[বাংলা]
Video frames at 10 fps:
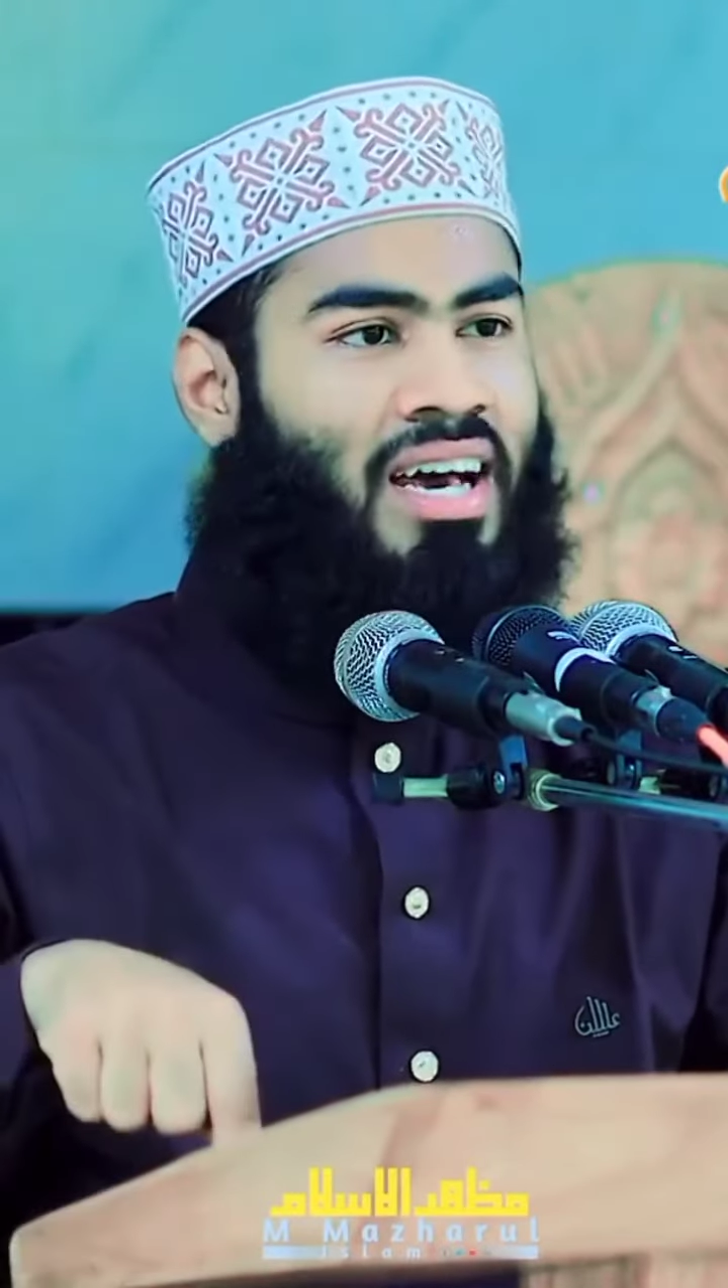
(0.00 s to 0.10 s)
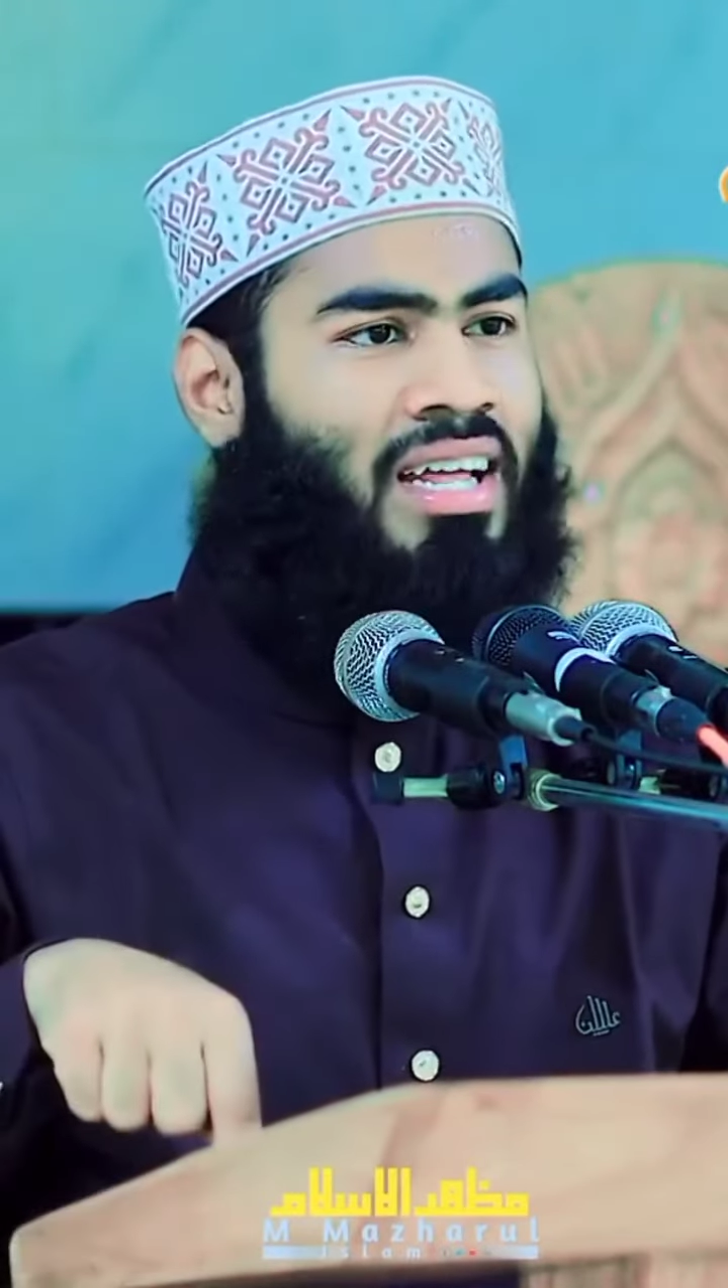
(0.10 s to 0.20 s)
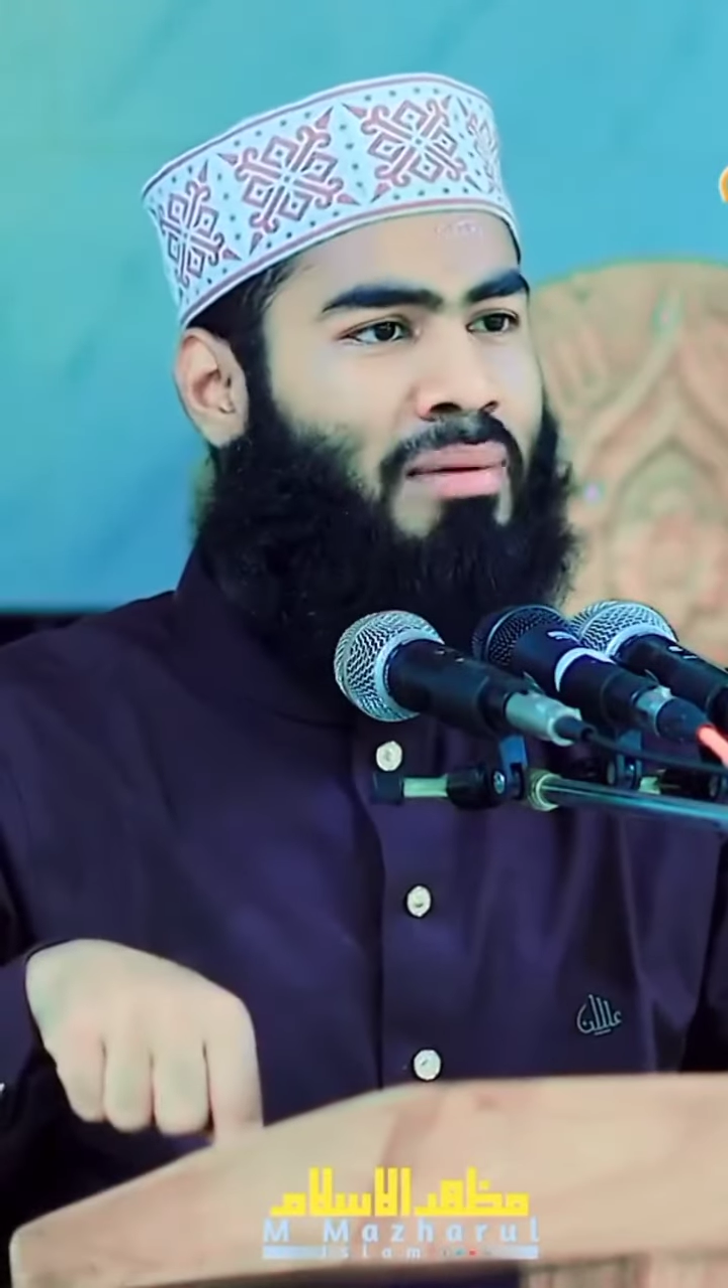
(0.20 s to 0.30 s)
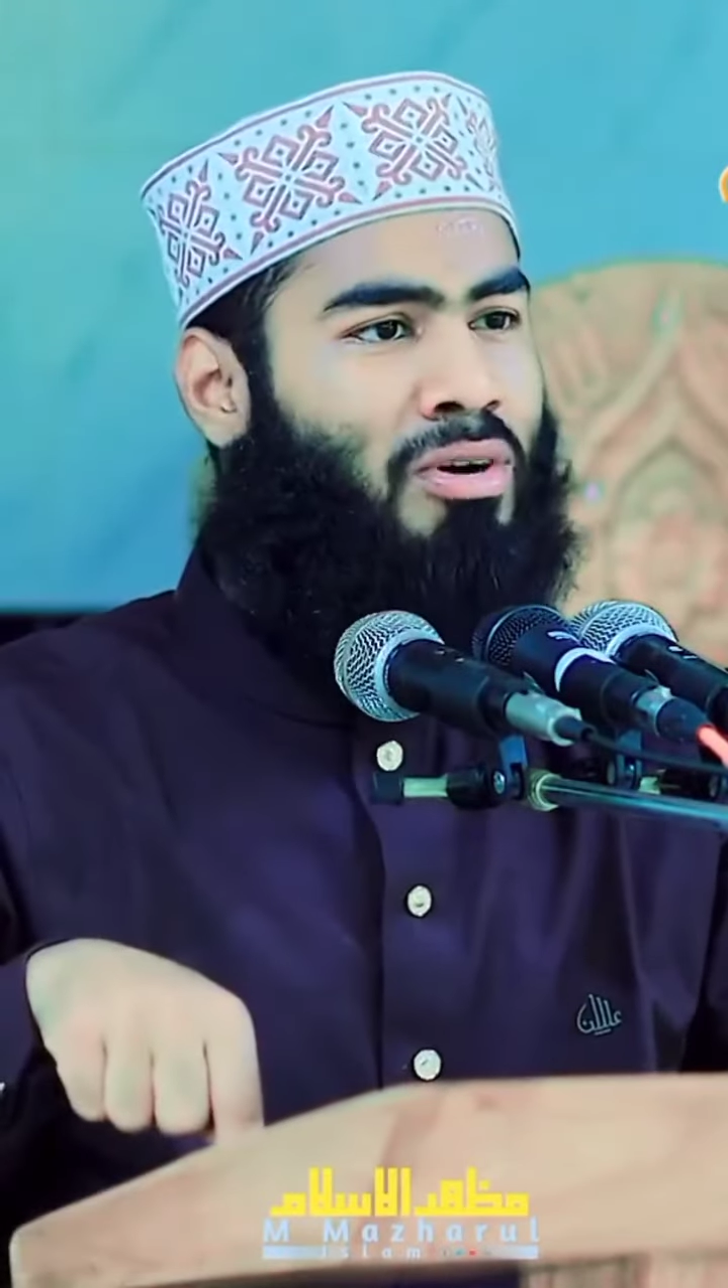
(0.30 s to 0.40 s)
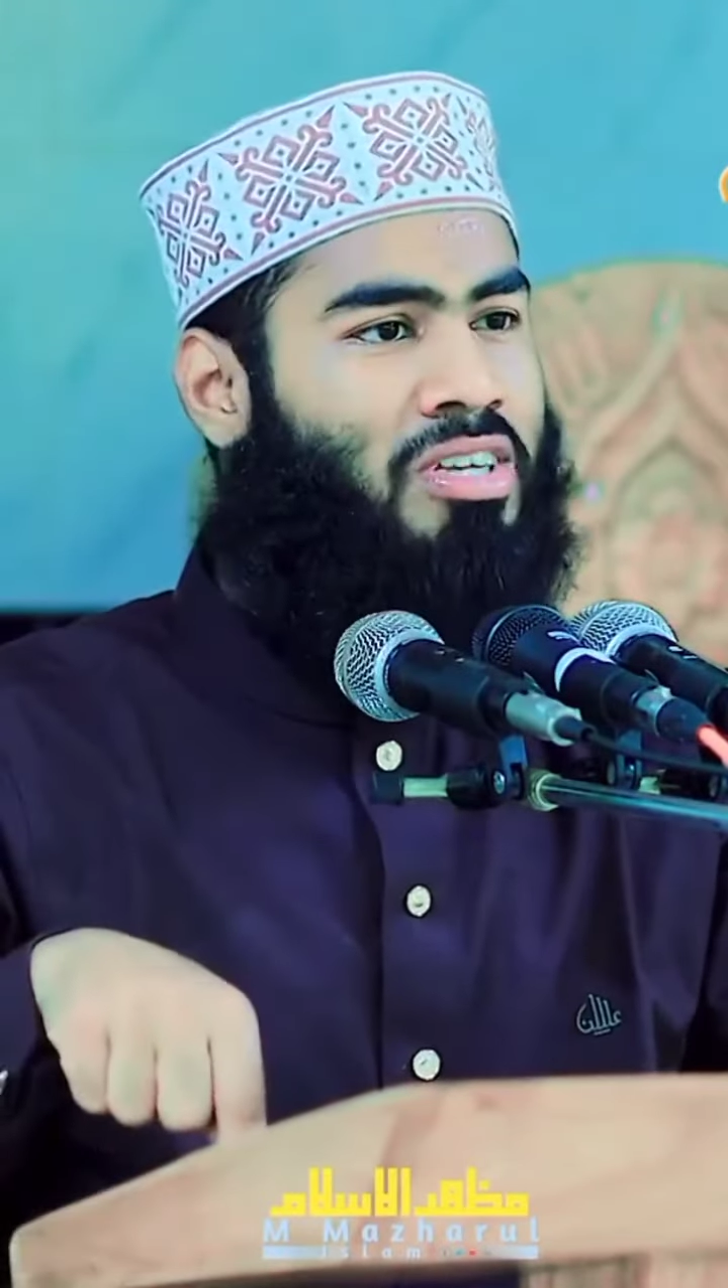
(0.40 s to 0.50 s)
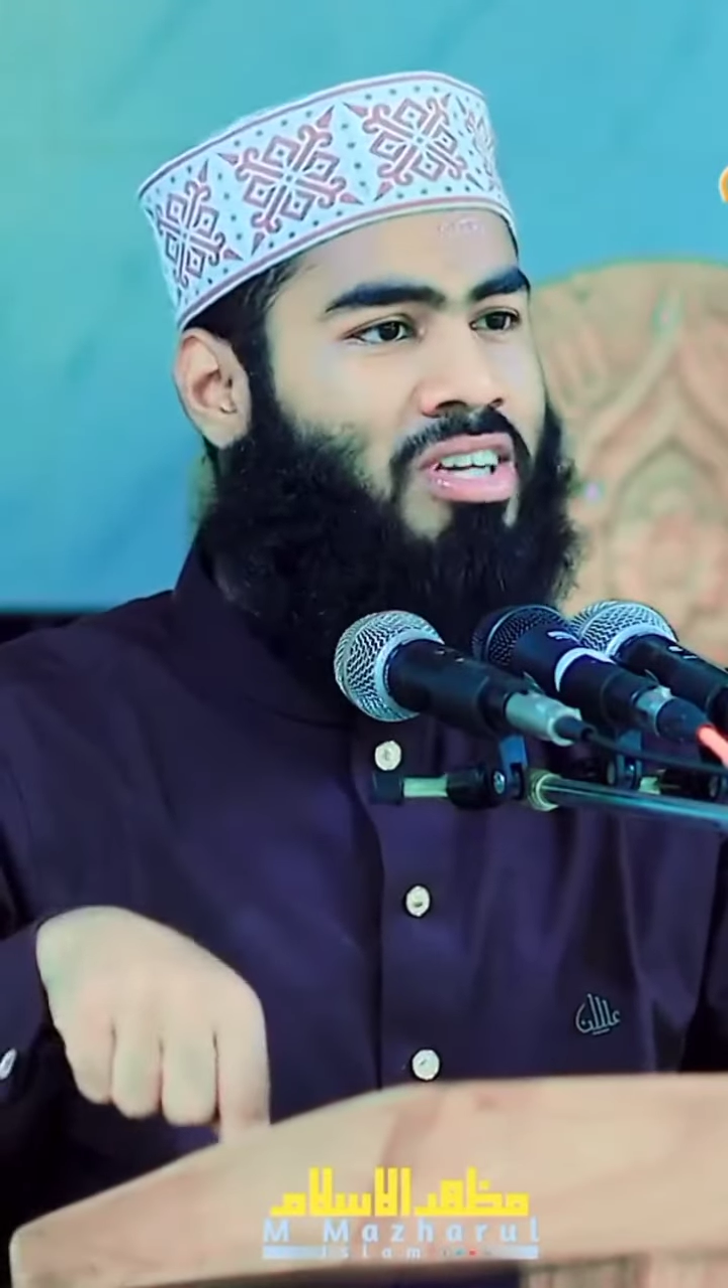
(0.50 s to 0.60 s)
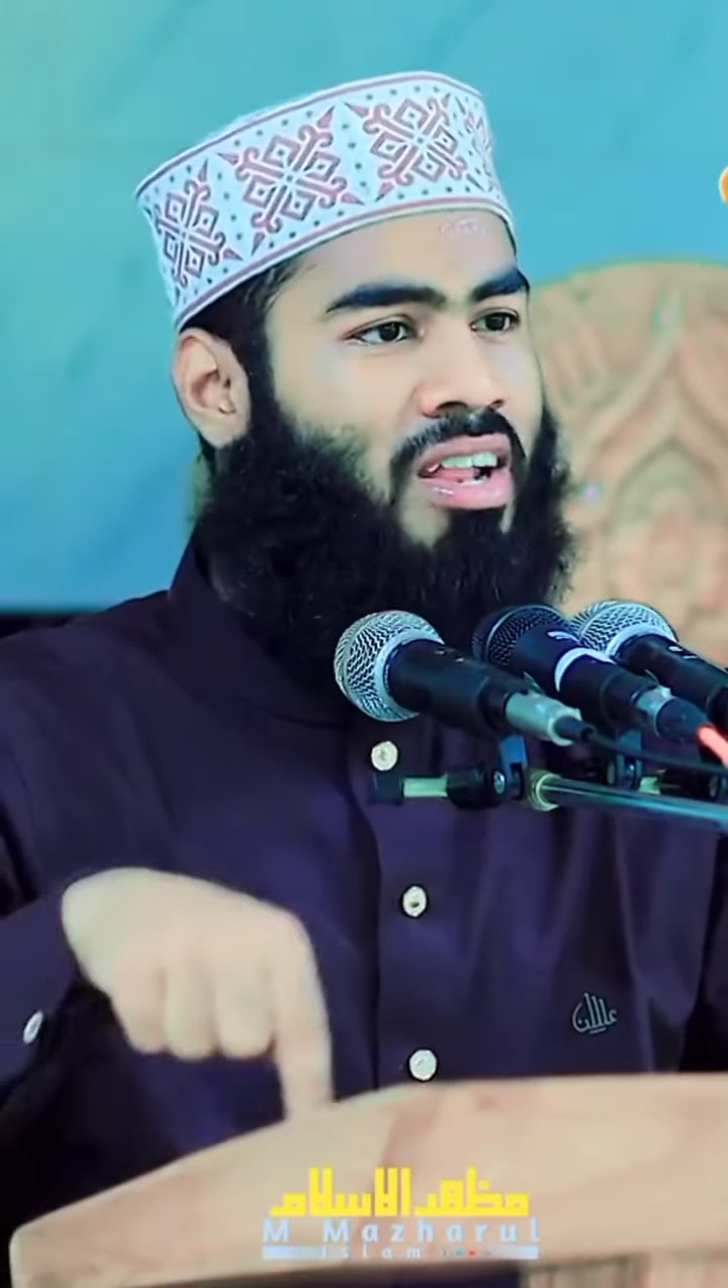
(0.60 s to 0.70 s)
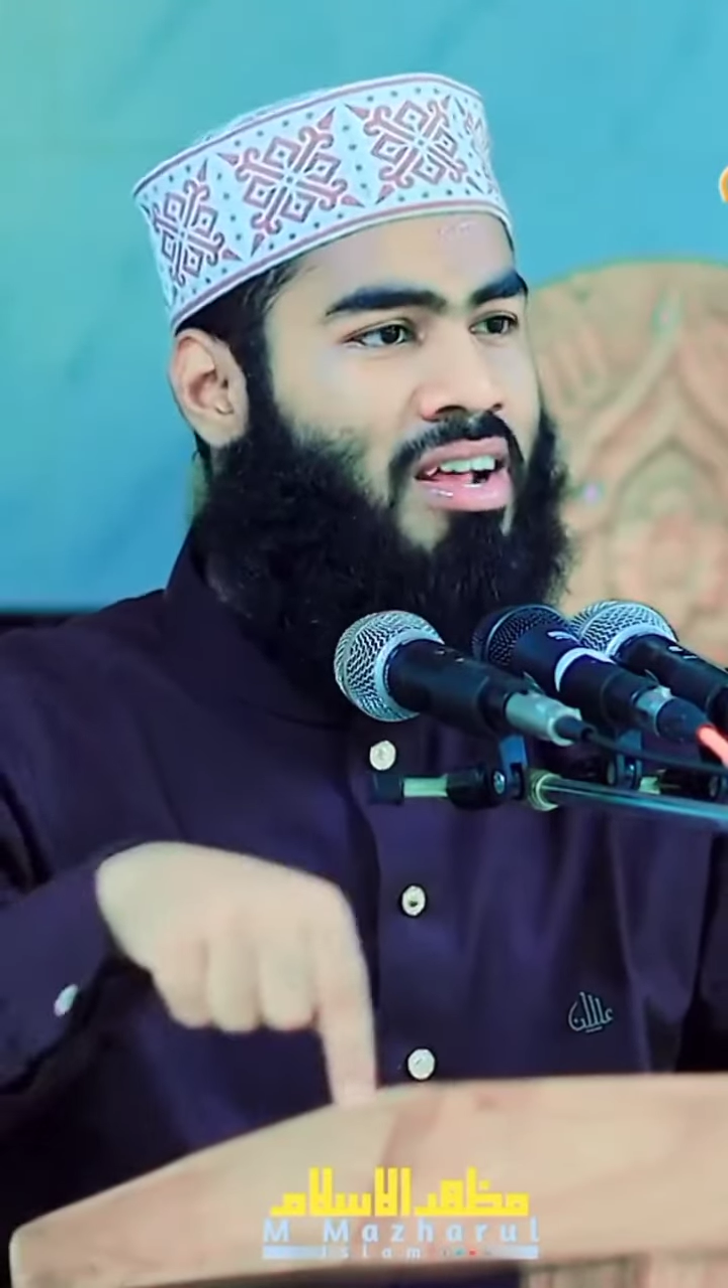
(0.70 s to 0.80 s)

তালা বলেছেন